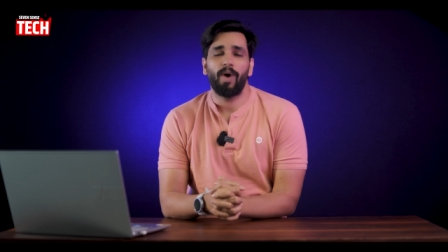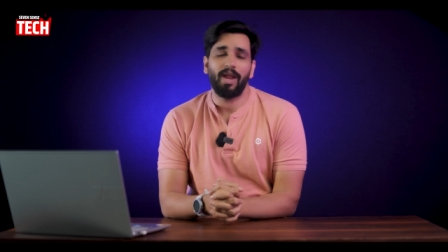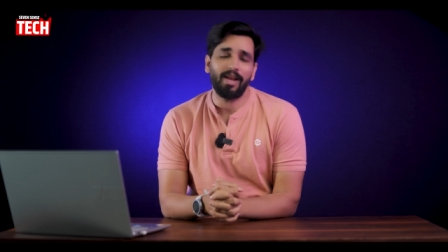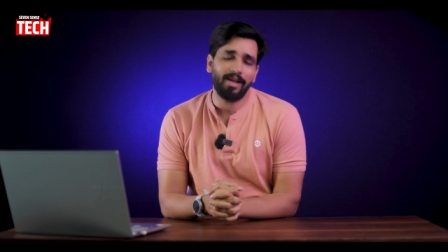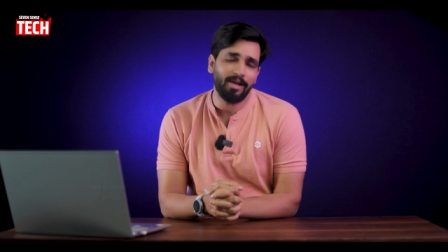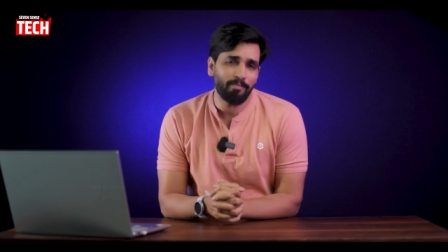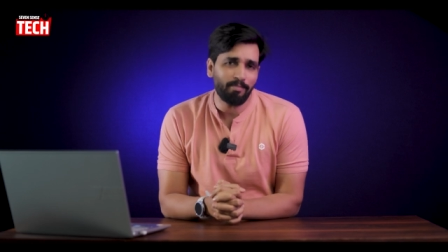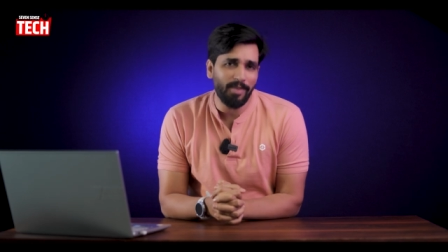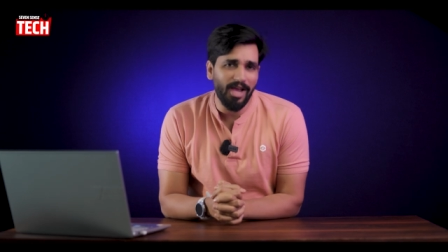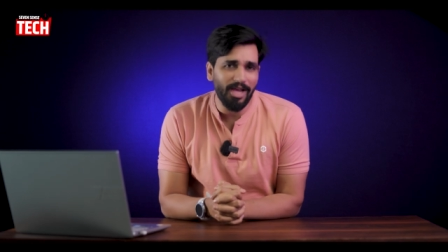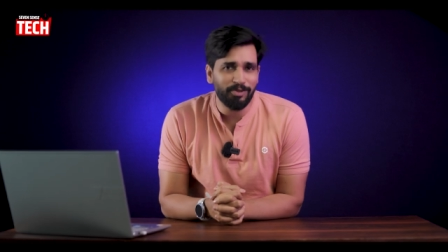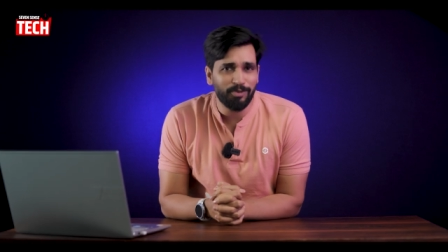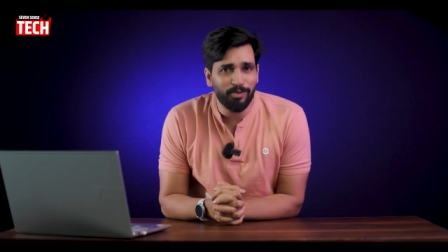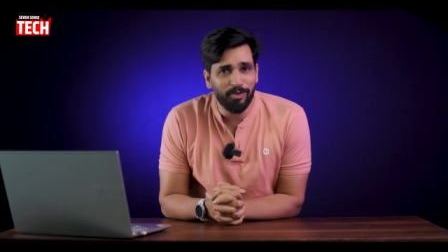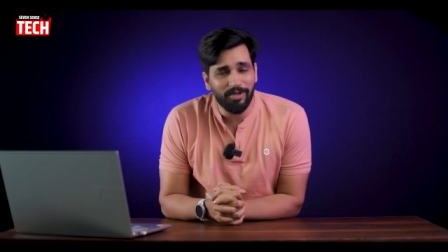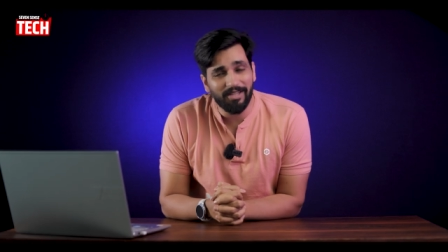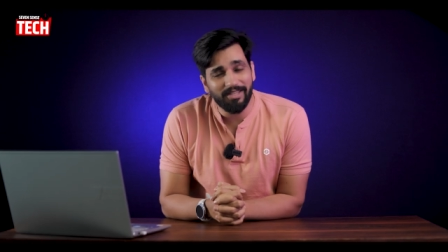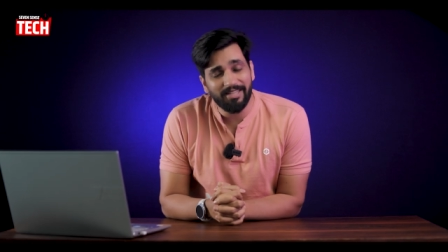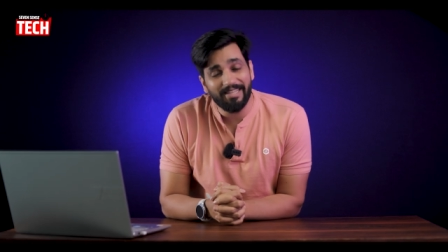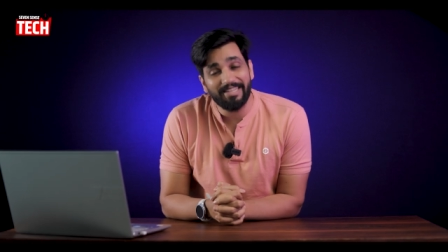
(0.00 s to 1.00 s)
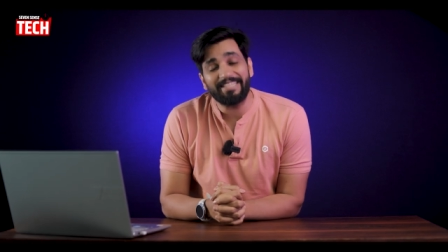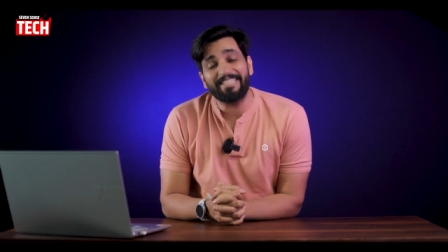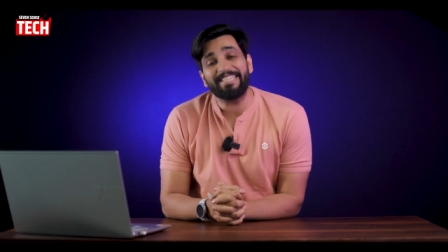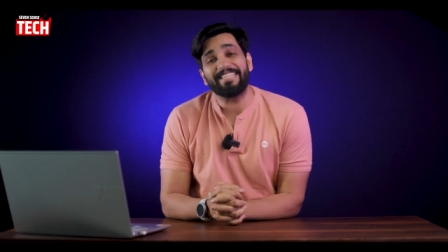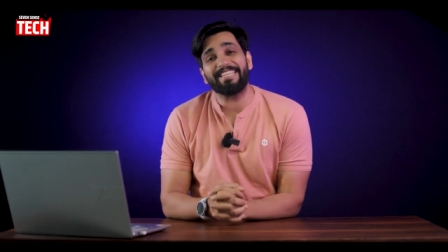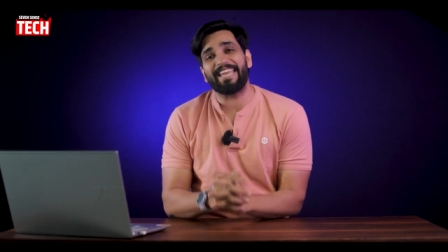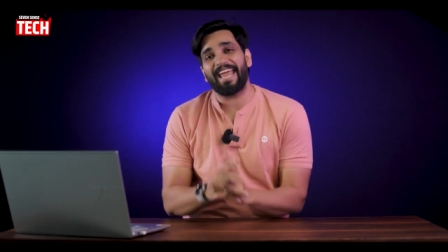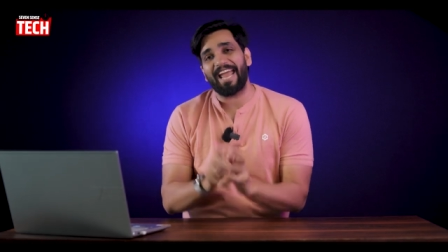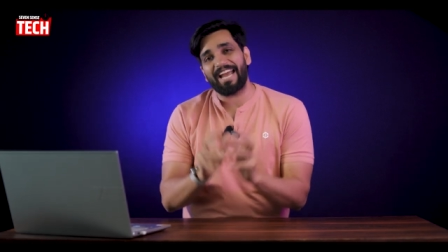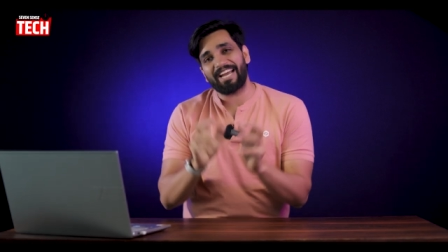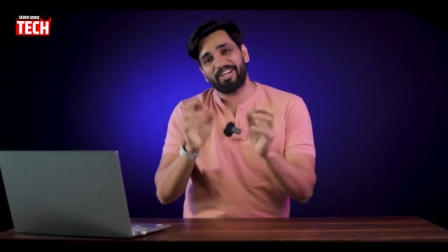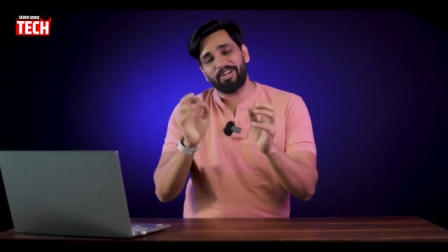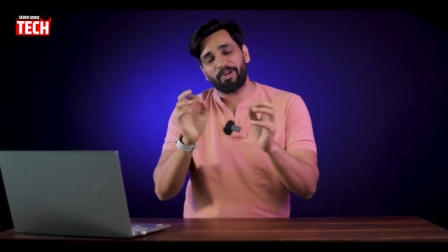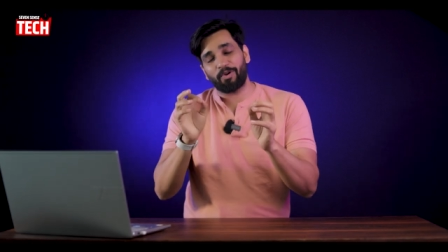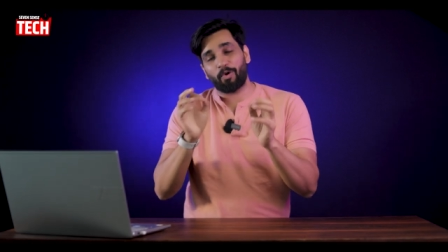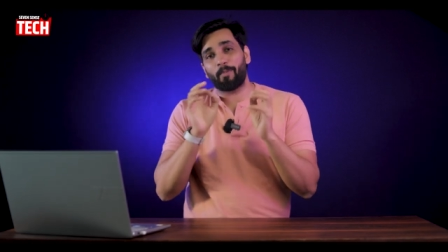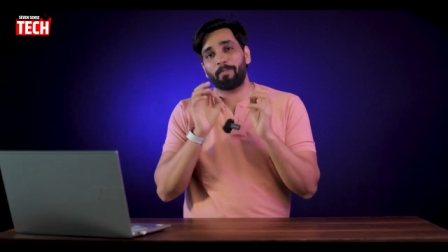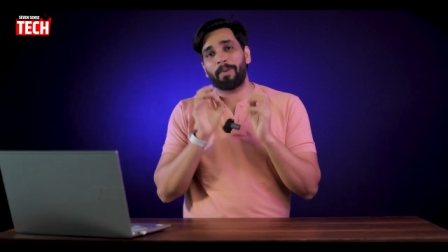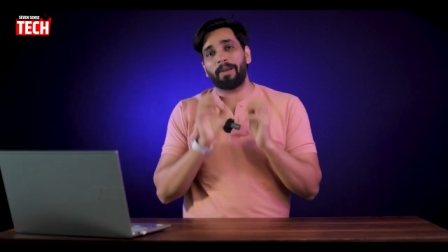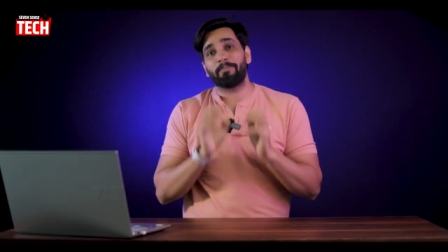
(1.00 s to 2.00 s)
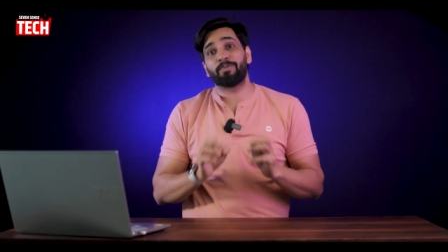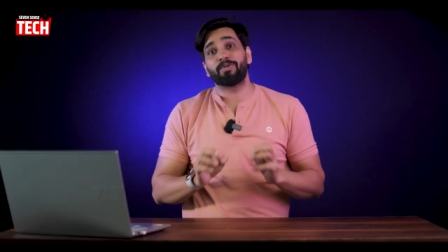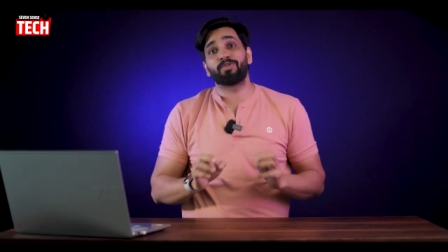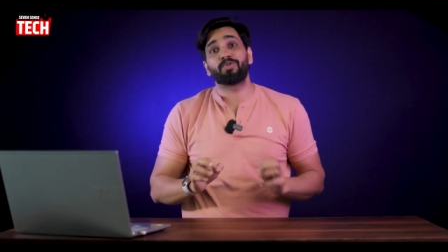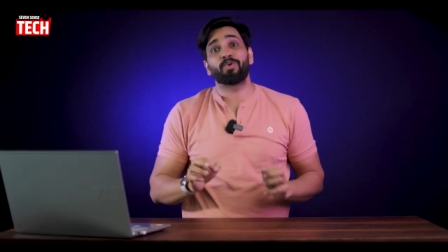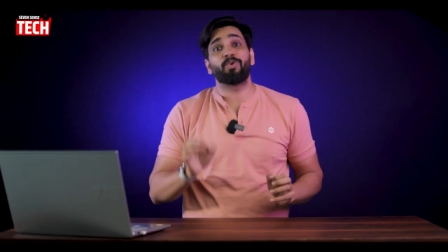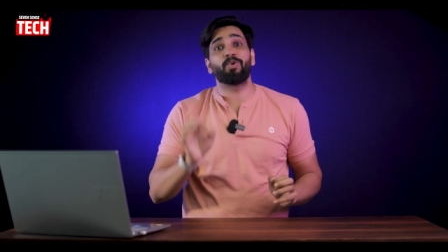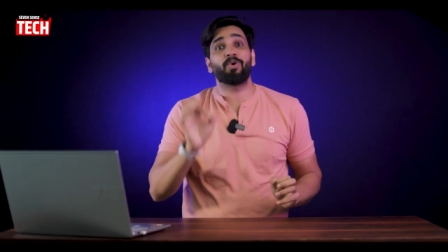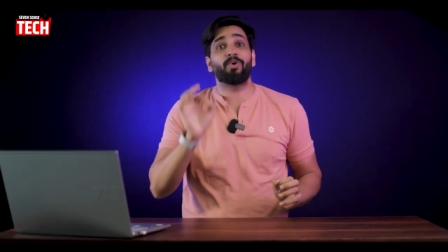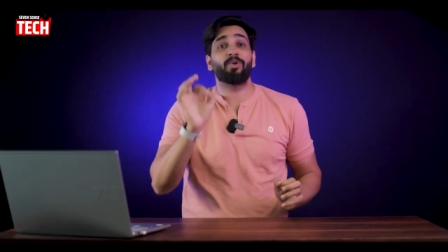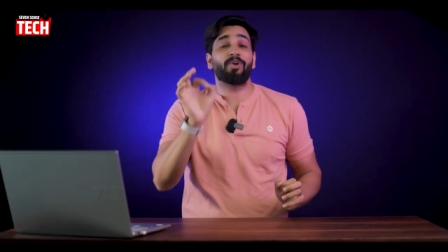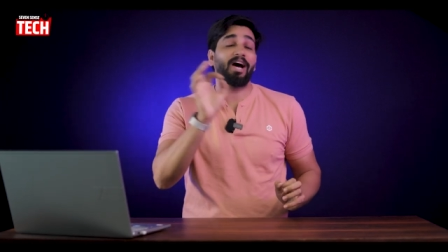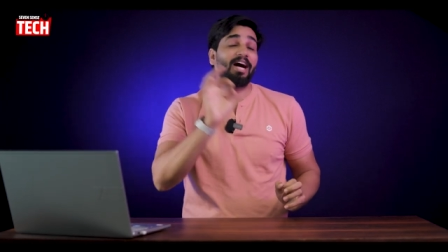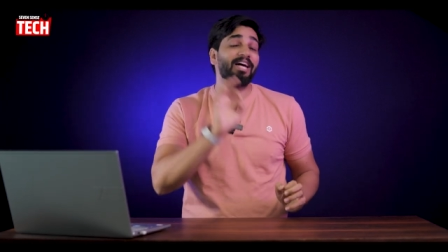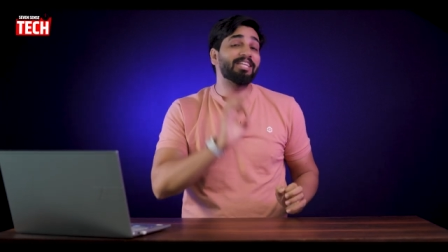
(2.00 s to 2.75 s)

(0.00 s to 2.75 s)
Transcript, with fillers: वेलकम बैक टू अनदर टैक ड्रॉप एपिसोड और